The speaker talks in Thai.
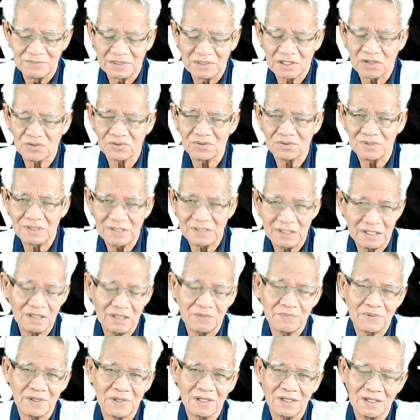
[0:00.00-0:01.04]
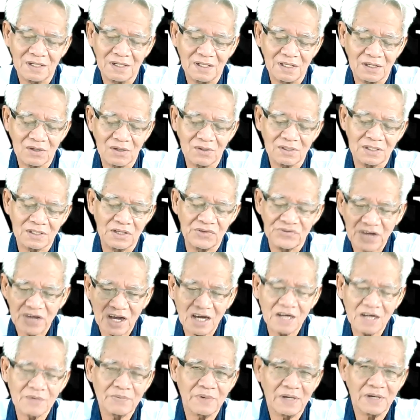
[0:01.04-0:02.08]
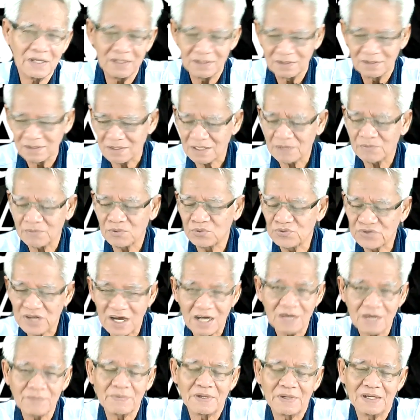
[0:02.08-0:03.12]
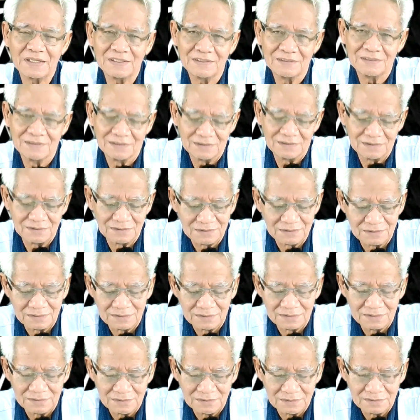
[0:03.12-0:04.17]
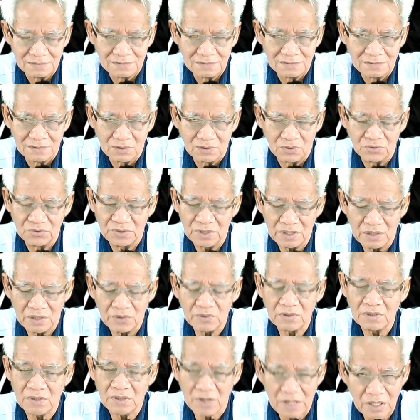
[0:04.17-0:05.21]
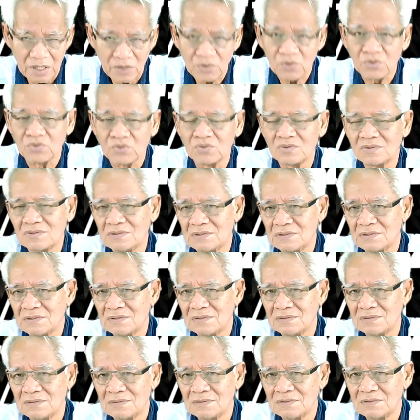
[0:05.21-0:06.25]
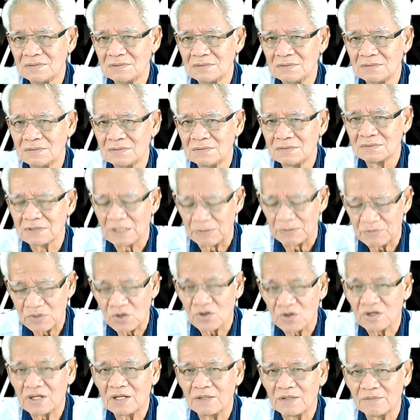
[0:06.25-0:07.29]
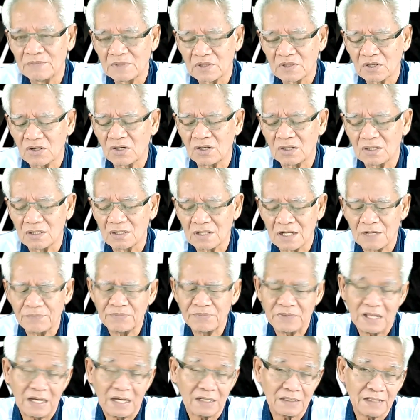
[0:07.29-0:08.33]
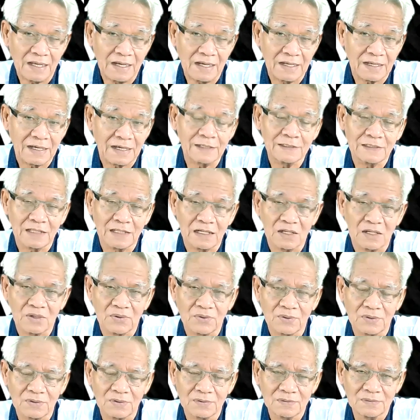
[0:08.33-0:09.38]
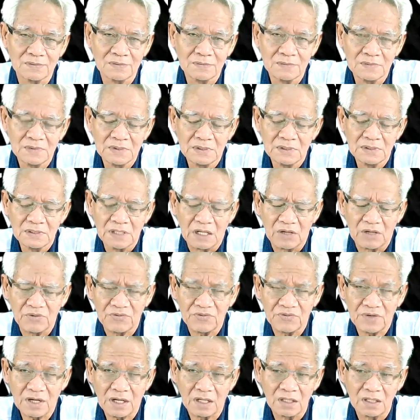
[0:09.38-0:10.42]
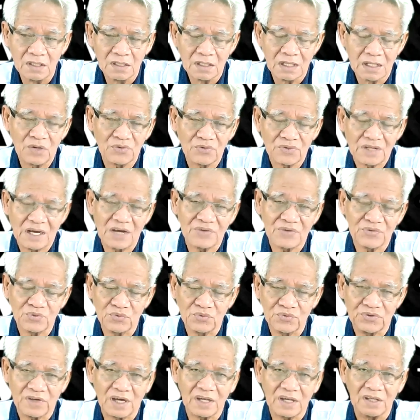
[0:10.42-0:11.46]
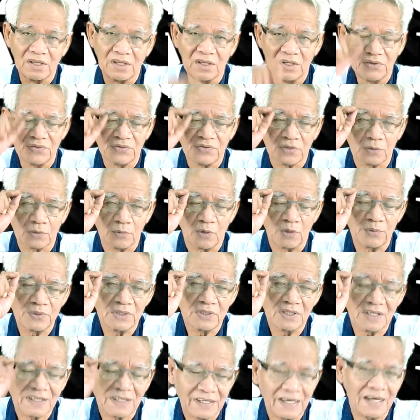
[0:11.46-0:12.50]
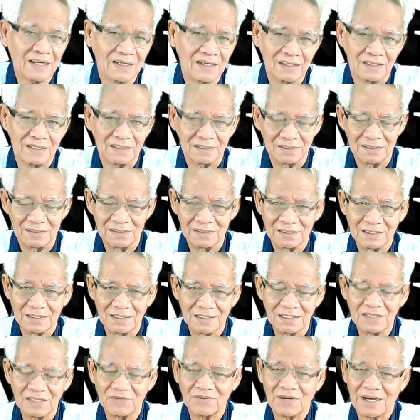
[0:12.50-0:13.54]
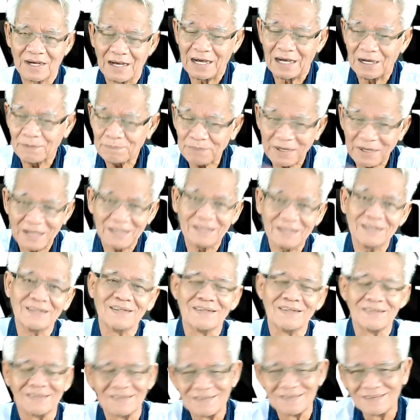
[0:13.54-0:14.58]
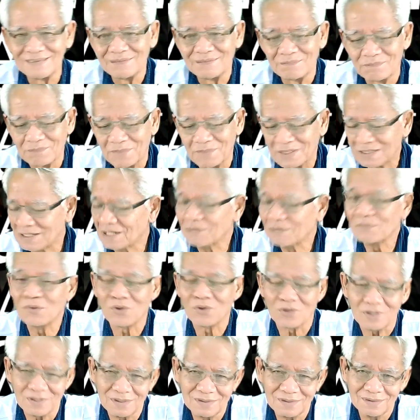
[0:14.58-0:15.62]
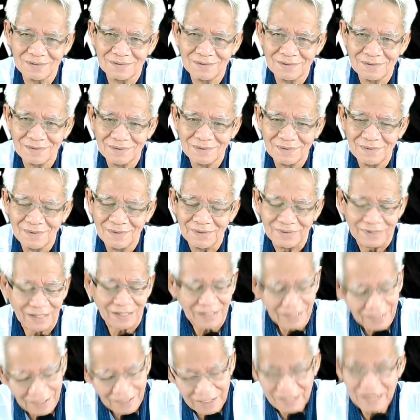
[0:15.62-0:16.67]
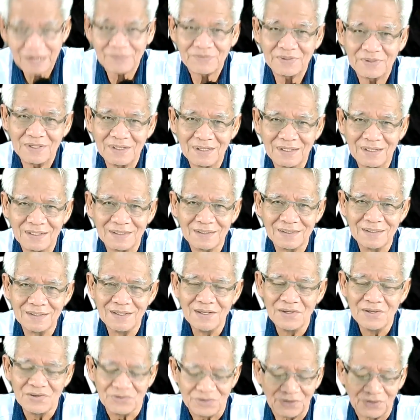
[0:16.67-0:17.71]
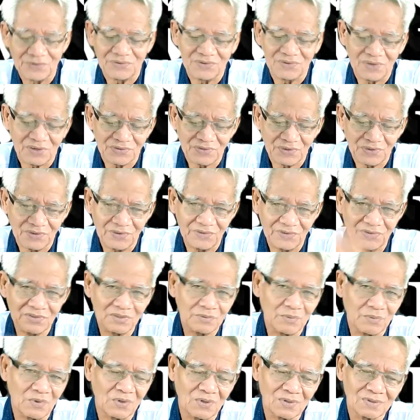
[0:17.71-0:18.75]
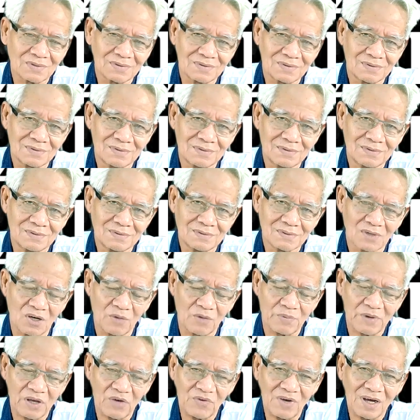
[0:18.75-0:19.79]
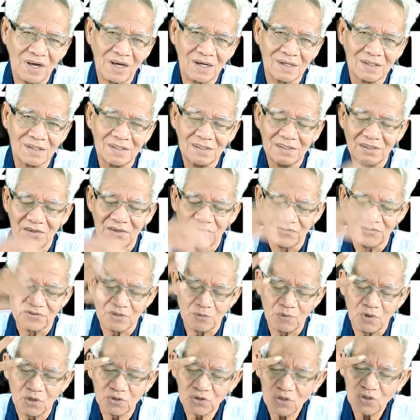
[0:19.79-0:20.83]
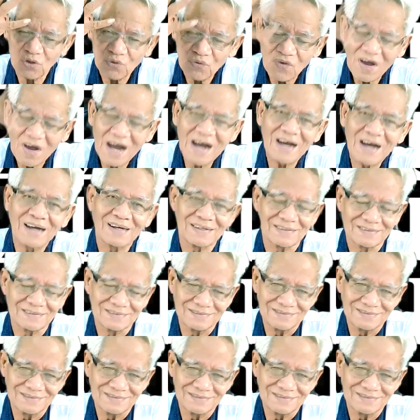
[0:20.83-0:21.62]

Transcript: มันก็รีเลยไปรีเลยก็เรียนช้าไป รับรู้ช้าไป คนที่เร็วคือเร็วทำนองนี้มันก็รับแตกต่างกันแต่ละคน เอาเป็นว่าเข้าตาสู่ใจ สมองบันทึกแก๊กเนี่ยเขาเรียกขาไป บันทึกหมดแต่ขากลับที่เนี่ยจิตจะสถิตที่สมอง ก็แปลว่า สมองต้องว่าง